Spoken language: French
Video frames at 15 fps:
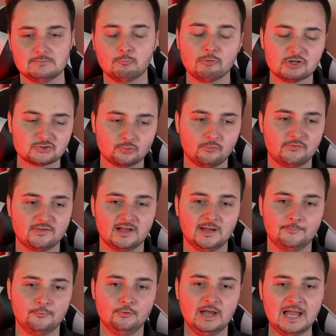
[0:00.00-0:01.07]
moi je trouve ça
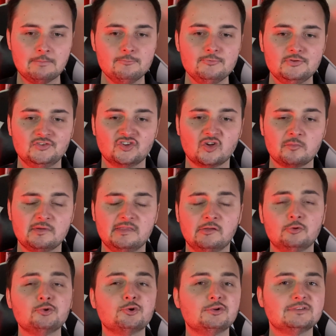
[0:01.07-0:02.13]
un peu amusant, mais d'un
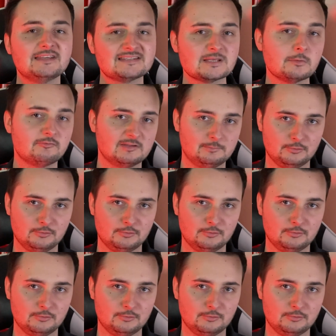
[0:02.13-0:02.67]
autre côté, ça me fait